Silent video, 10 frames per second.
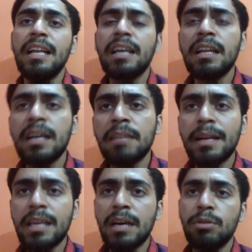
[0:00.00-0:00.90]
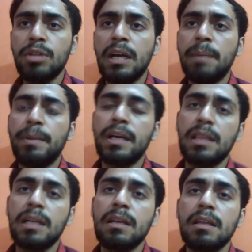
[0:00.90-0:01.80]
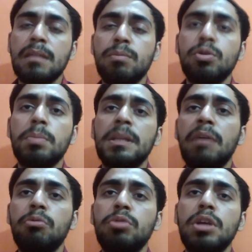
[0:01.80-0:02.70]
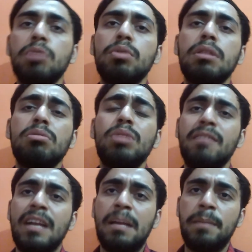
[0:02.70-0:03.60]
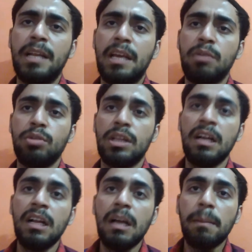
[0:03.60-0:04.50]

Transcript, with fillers: लेकिन हर बार क्या होता है पाकिस्तान का सबको पता है उनकी कोई सुनने वाला भी नहीं होता